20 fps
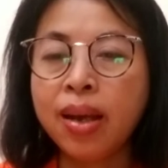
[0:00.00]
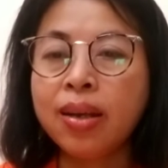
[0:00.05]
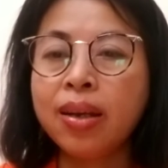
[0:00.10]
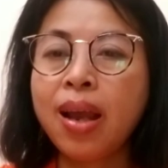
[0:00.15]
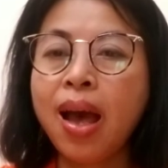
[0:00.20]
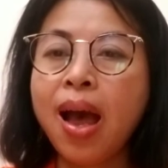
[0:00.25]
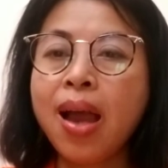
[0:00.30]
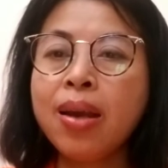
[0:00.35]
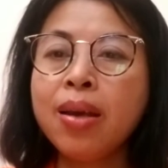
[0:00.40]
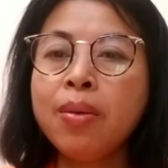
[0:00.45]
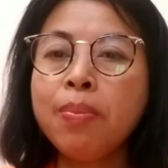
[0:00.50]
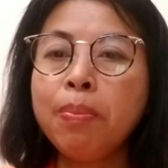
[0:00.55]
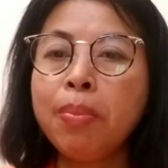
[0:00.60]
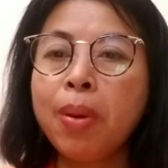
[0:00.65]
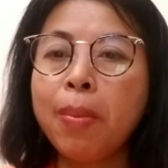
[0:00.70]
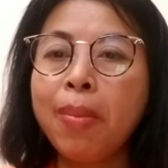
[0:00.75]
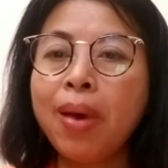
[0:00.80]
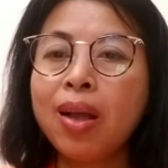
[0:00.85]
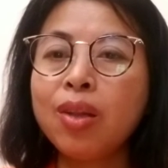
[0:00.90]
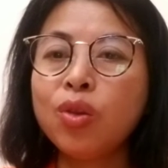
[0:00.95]
dan
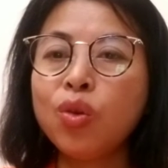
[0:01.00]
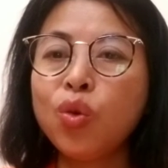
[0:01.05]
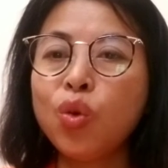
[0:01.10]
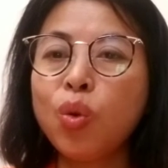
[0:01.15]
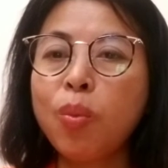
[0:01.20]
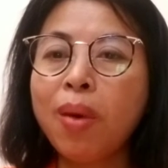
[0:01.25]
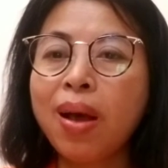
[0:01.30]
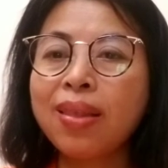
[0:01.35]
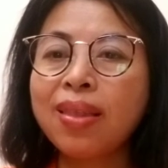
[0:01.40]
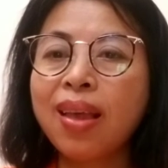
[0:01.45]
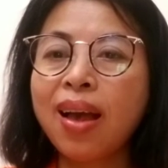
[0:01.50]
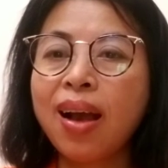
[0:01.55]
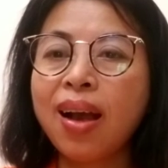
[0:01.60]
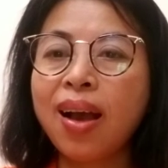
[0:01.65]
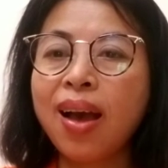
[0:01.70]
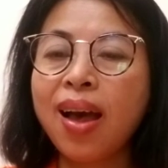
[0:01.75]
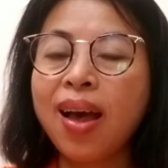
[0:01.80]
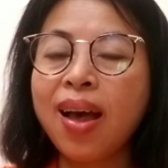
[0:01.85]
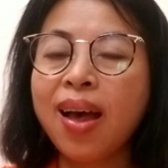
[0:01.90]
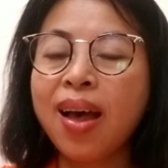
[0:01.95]
pembantu rumah
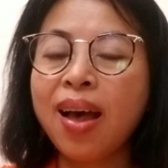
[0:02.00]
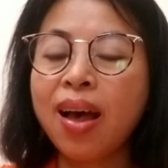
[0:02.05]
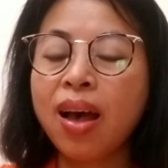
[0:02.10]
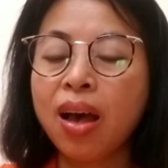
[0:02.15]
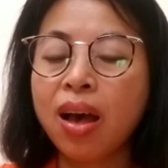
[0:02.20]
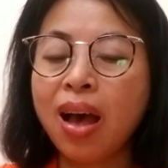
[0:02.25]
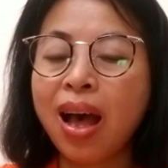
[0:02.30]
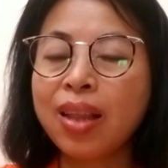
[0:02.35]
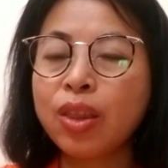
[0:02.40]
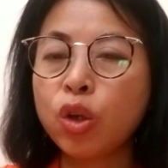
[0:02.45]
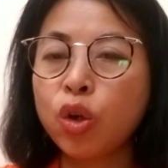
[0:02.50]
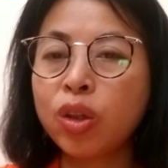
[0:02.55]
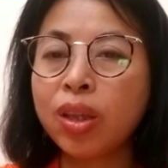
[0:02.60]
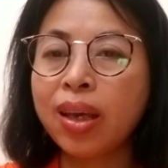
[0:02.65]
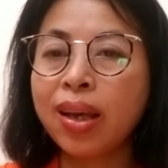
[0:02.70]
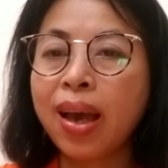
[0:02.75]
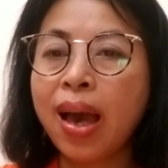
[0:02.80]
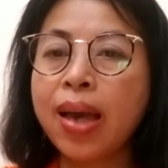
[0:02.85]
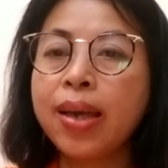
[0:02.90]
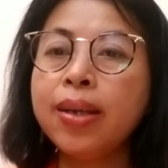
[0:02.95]
tangga uh, atau
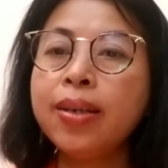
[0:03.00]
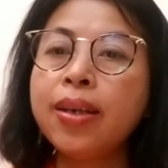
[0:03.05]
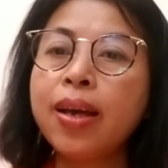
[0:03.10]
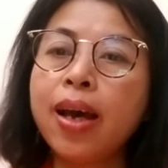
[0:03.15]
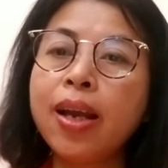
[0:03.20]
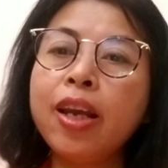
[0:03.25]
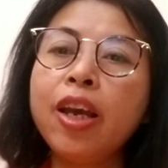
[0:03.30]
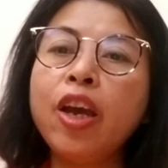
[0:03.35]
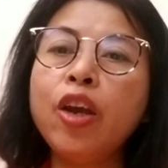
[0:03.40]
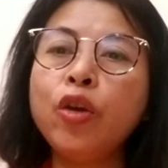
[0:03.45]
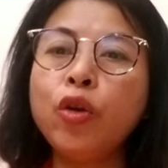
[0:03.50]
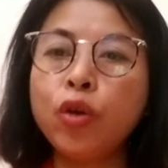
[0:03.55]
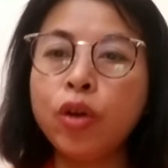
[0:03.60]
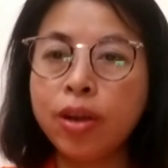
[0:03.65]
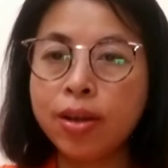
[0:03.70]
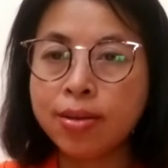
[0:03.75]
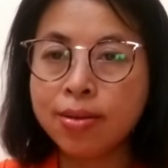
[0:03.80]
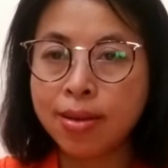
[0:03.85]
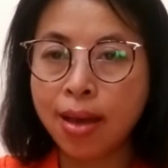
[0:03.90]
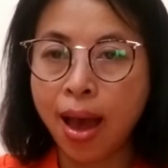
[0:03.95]
TKI dari
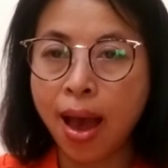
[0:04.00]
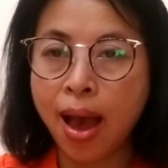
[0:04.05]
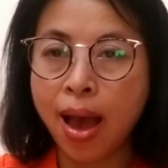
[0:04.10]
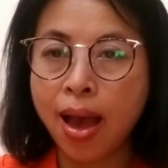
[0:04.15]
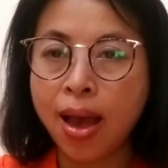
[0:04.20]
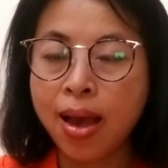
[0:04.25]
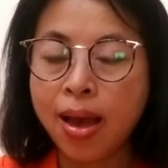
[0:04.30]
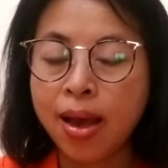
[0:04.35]
Indonesia